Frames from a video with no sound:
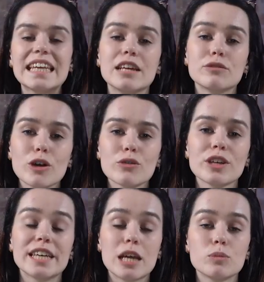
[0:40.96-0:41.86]
Il est veuf
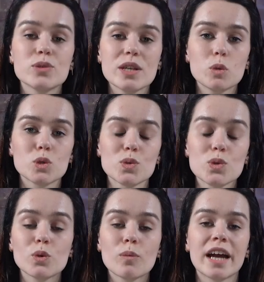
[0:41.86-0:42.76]
et a épousé pour son
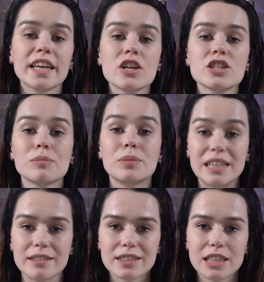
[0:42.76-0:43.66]
second mariage
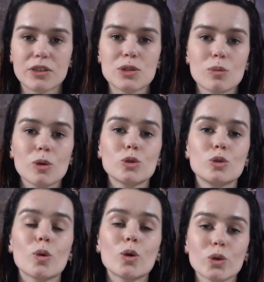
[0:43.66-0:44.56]
Béline, qui fait semblant de
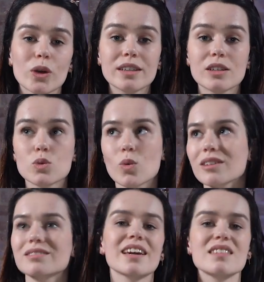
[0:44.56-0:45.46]
lui procurer des
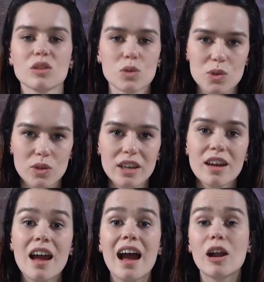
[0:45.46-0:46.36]
soins très attentionnés
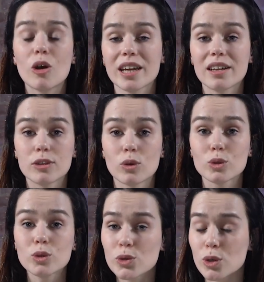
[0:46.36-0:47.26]
alors qu'elle n'attend
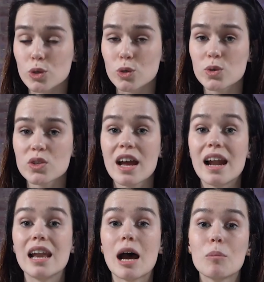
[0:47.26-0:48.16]
qu'une seule chose,
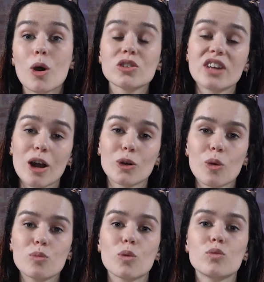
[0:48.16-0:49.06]
la mort
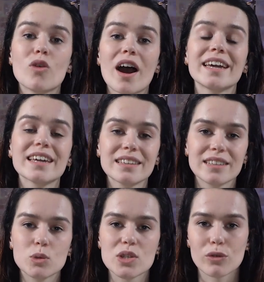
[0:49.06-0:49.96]
d'Argan pour pouvoir
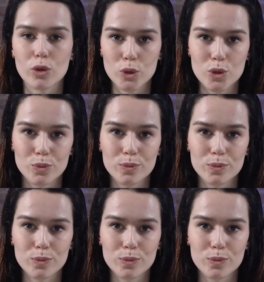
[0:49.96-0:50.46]
hériter de sa fortune.